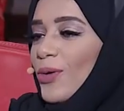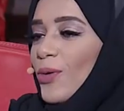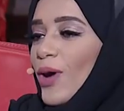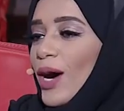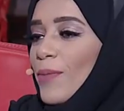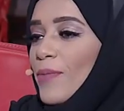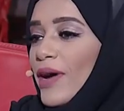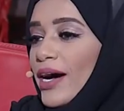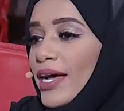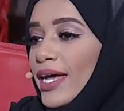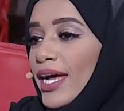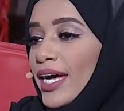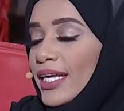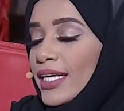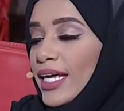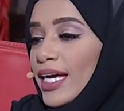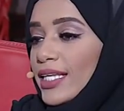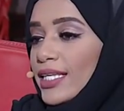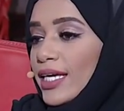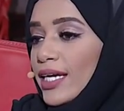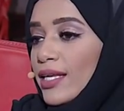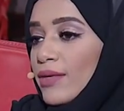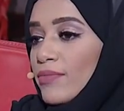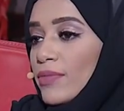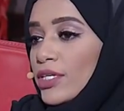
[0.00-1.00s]
وابى يعني
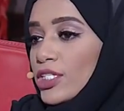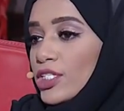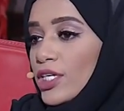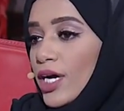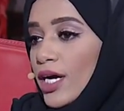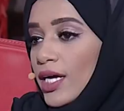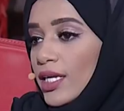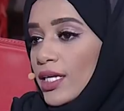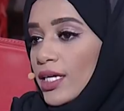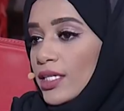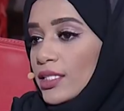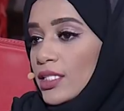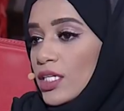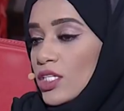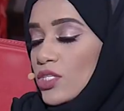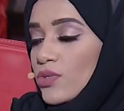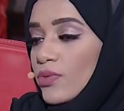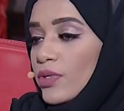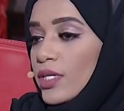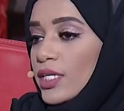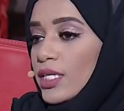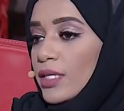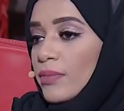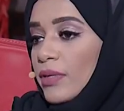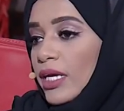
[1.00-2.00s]
ادخل مجال
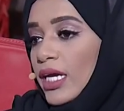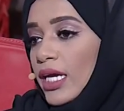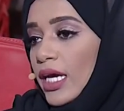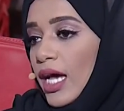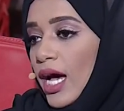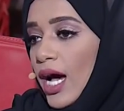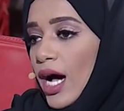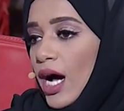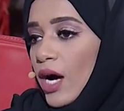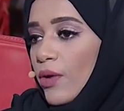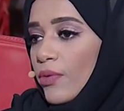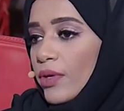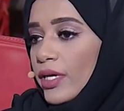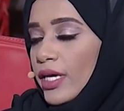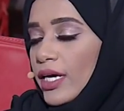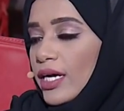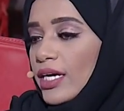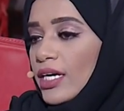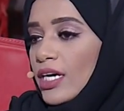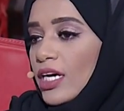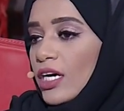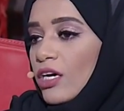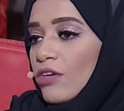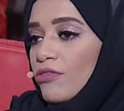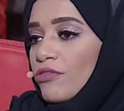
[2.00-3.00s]
التصوير يمكن
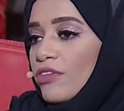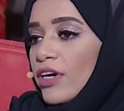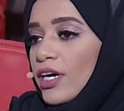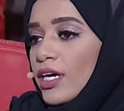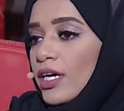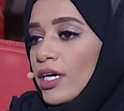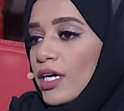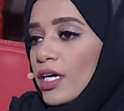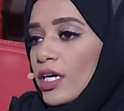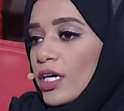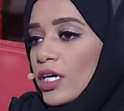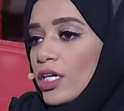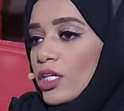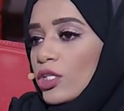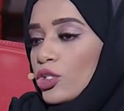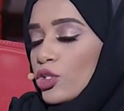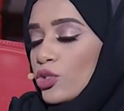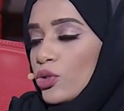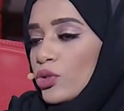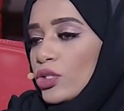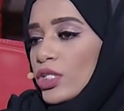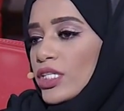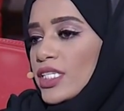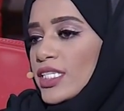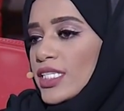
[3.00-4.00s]
كهاويه
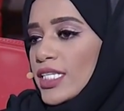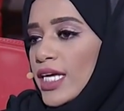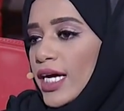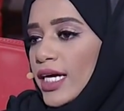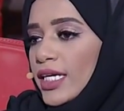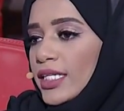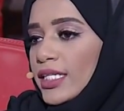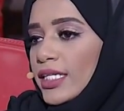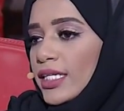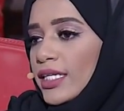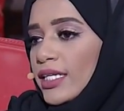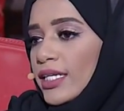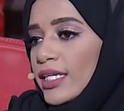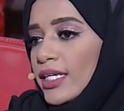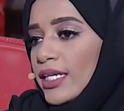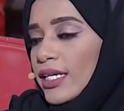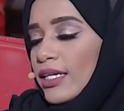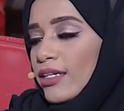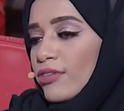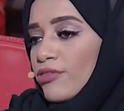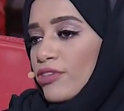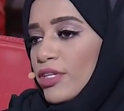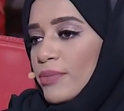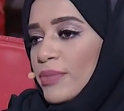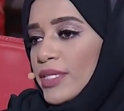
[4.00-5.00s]
فشو
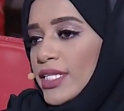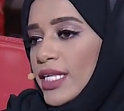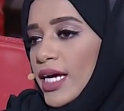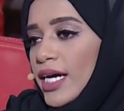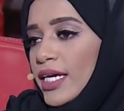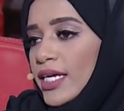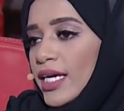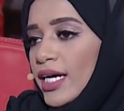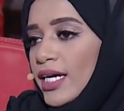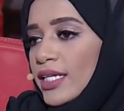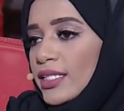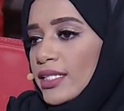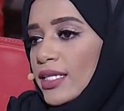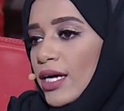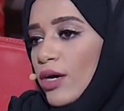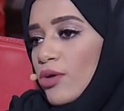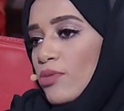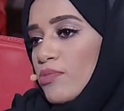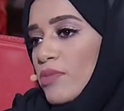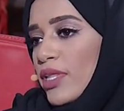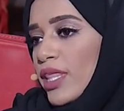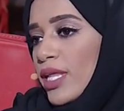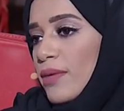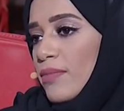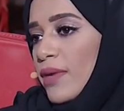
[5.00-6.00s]
تنصحني في البدايات
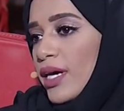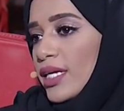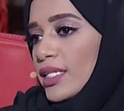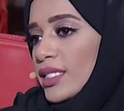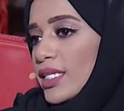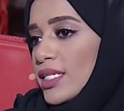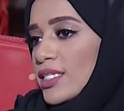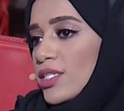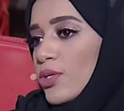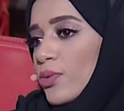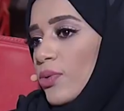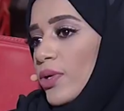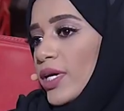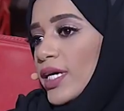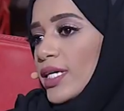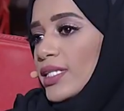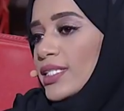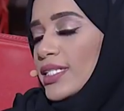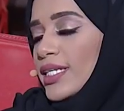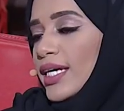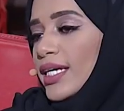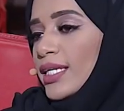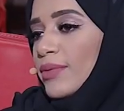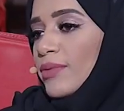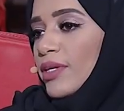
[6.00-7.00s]
او مثل ما انت
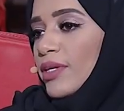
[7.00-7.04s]
سويت يعني